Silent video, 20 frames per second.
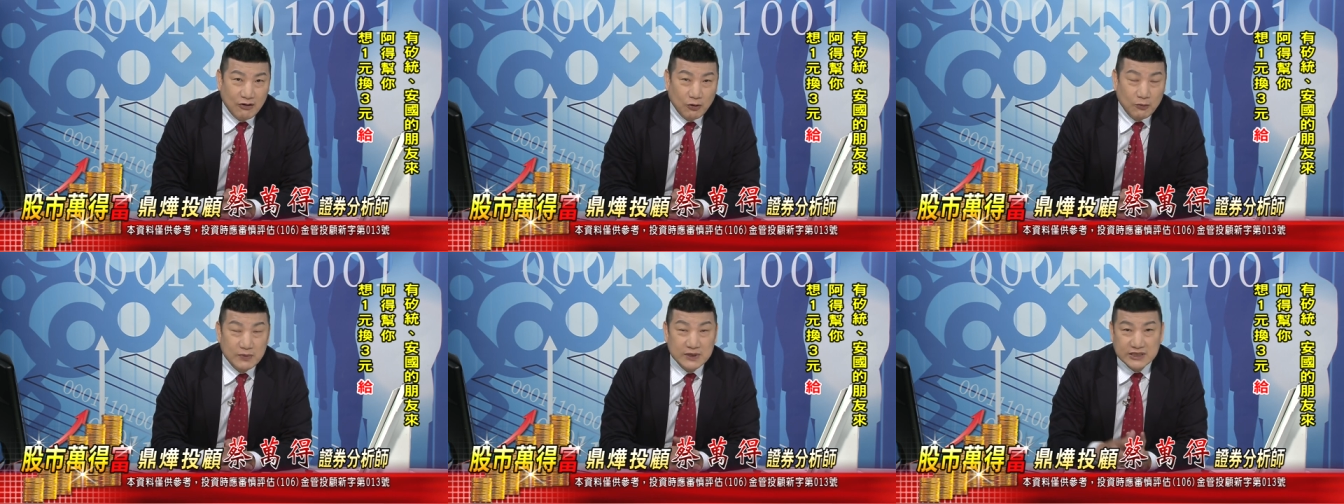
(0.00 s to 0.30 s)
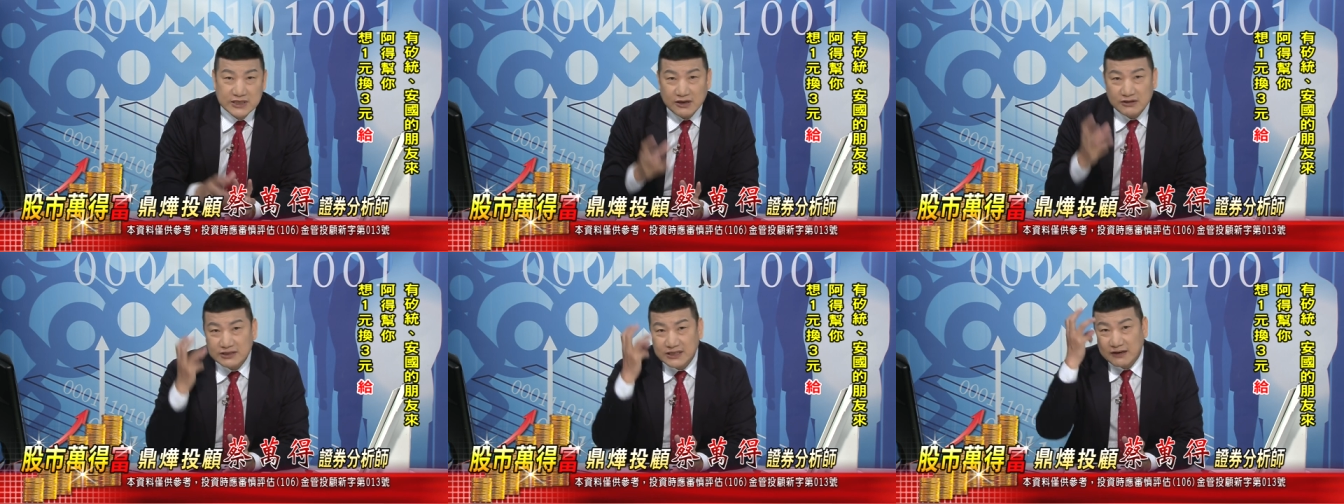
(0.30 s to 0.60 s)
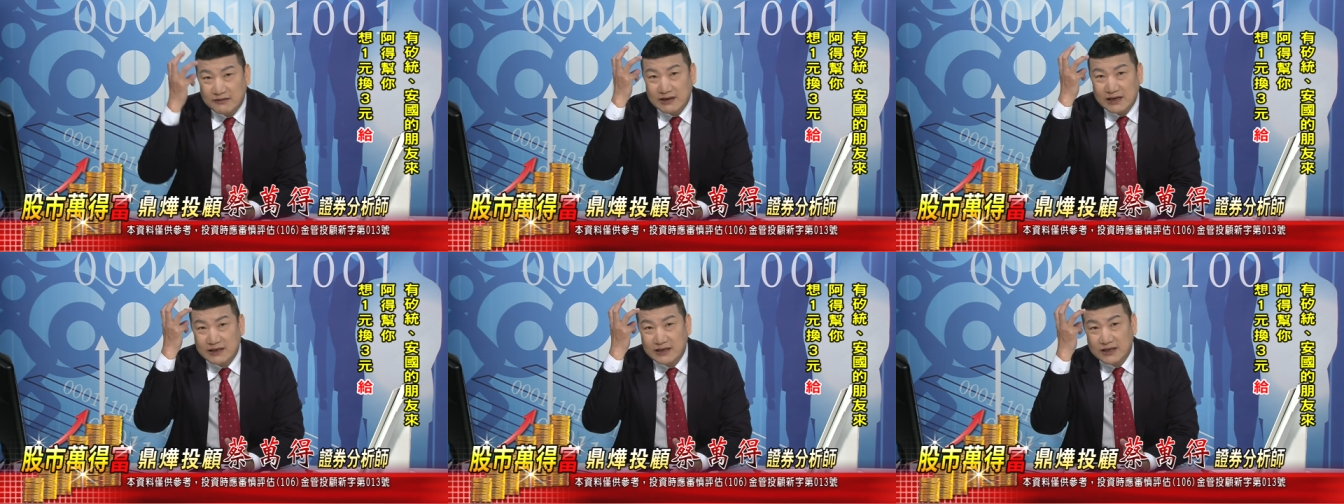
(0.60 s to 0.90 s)
我们小
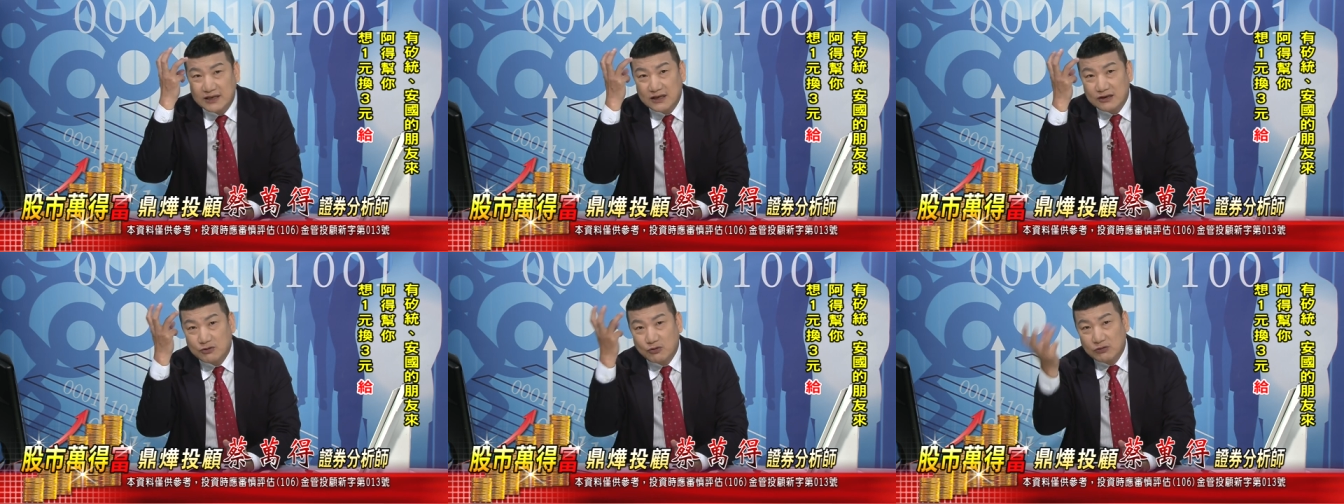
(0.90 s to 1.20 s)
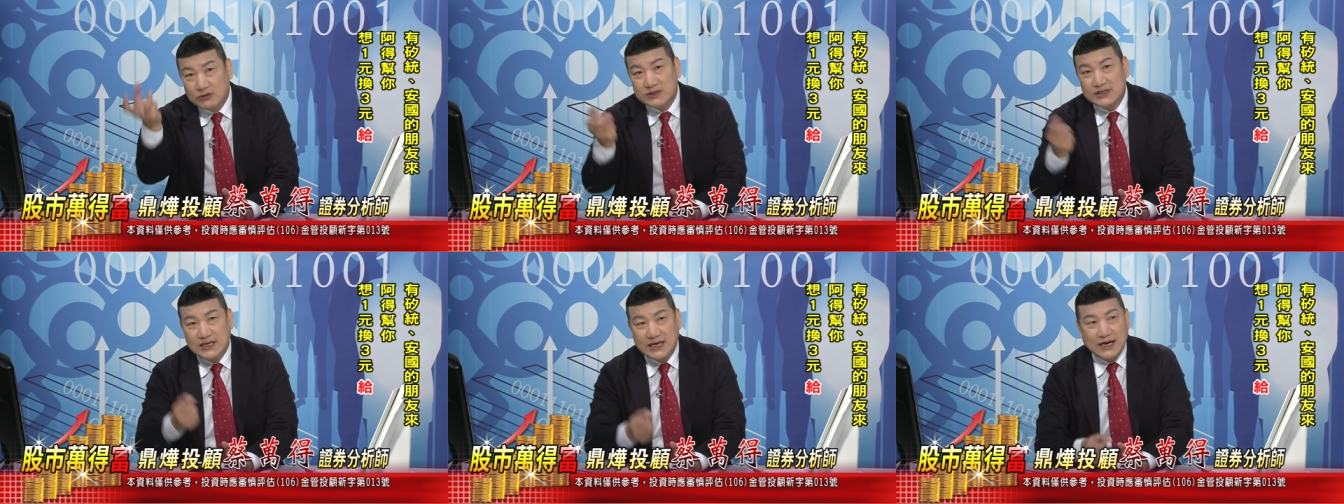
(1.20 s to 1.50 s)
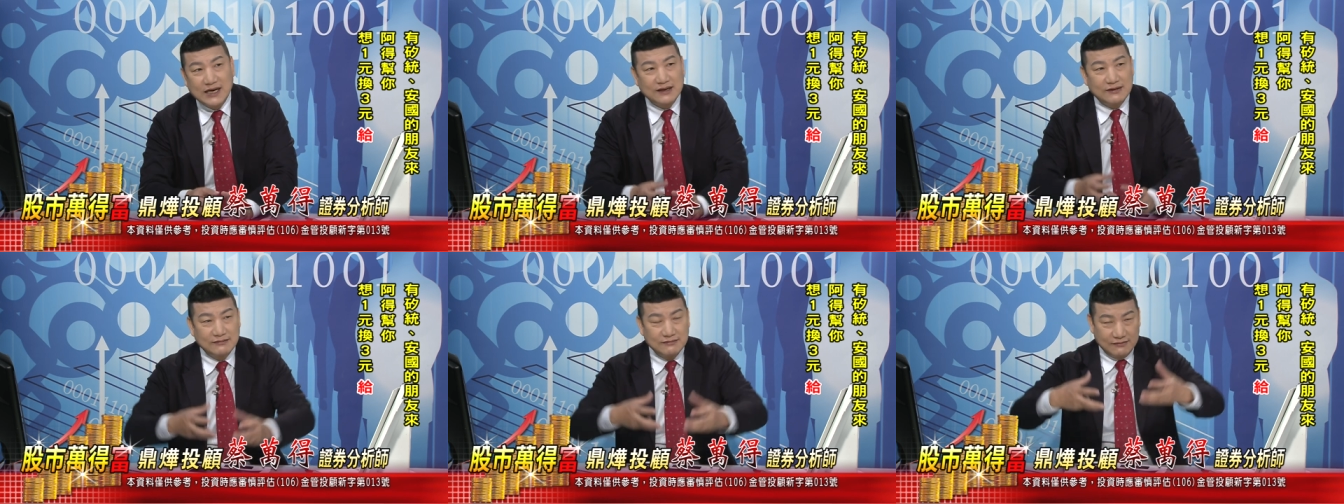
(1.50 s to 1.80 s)
小的一个国
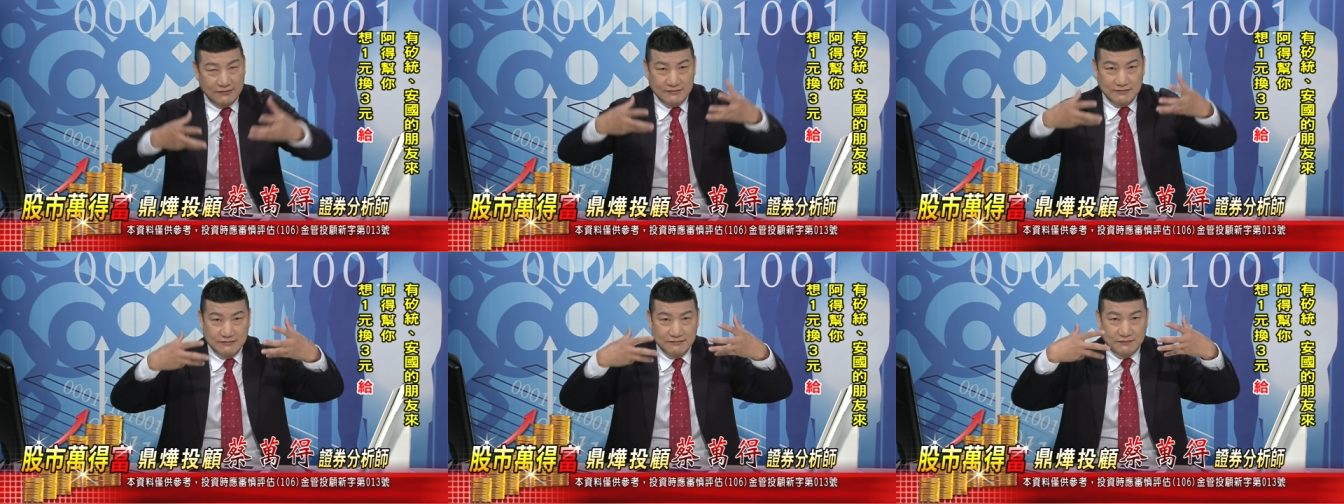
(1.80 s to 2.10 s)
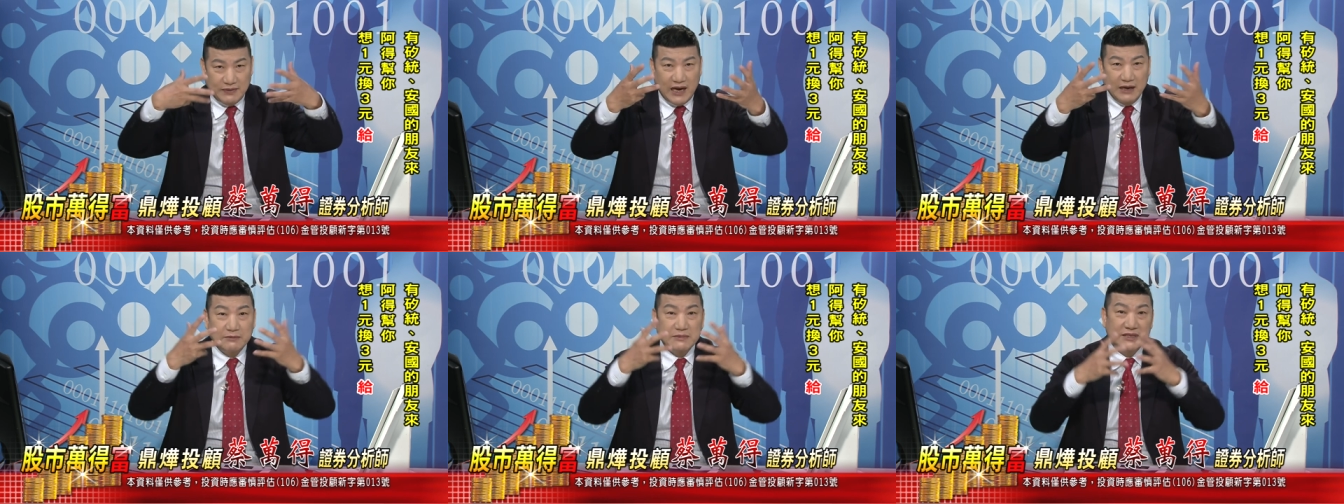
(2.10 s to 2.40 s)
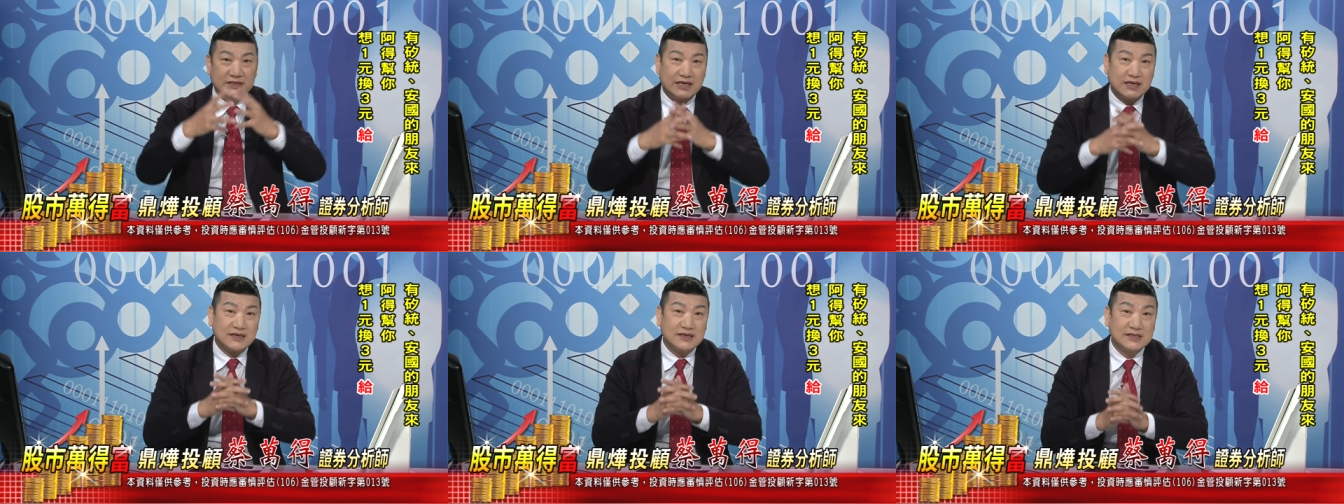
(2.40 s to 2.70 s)
家。排
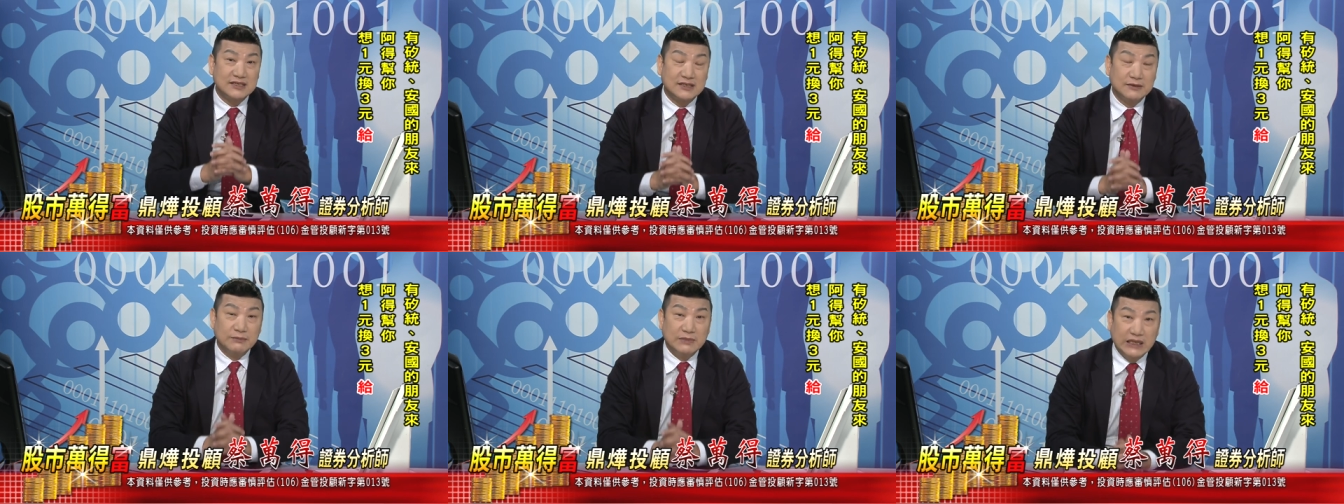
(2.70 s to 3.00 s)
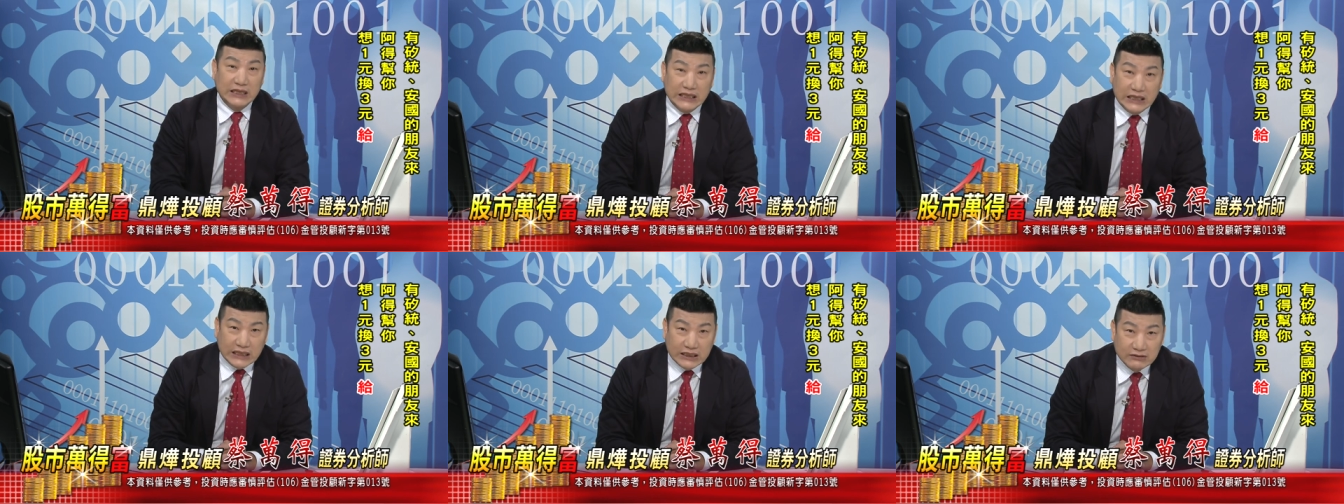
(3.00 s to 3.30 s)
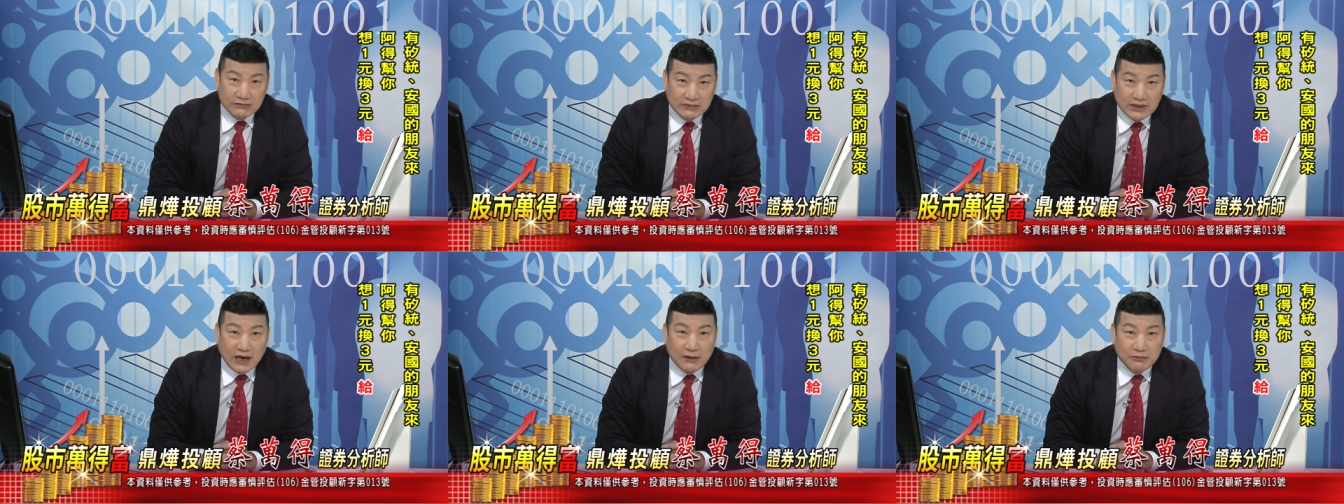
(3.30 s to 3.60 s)
名前二十名，
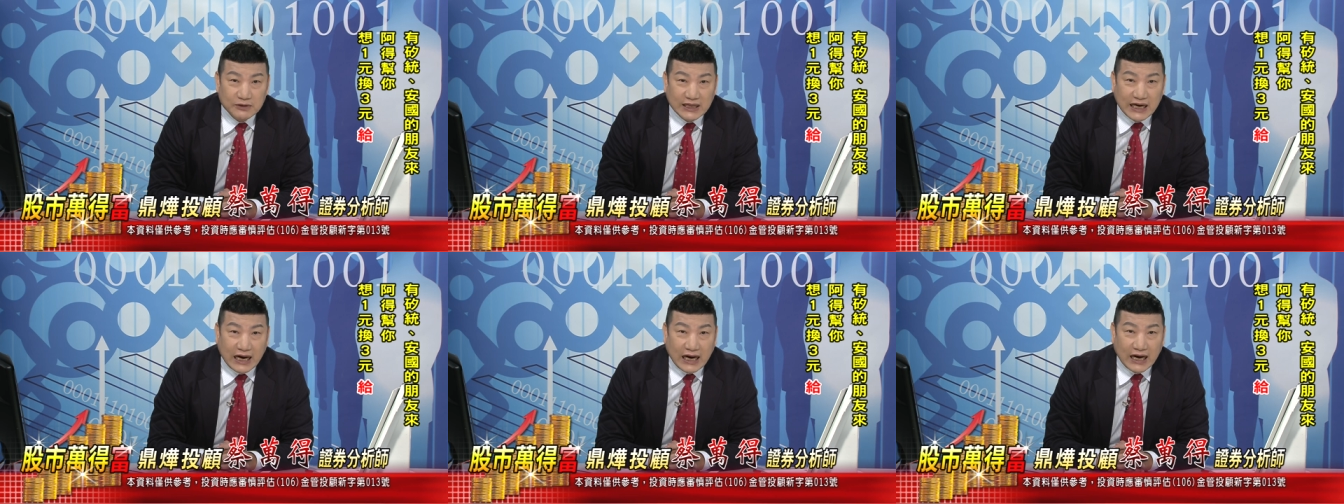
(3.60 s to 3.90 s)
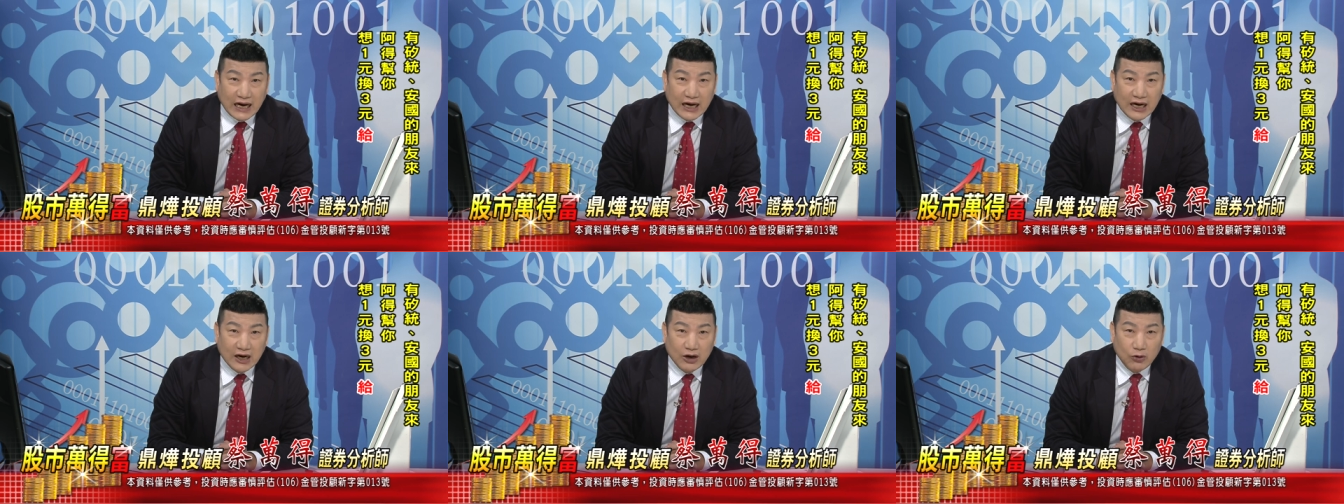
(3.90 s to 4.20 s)
大不大？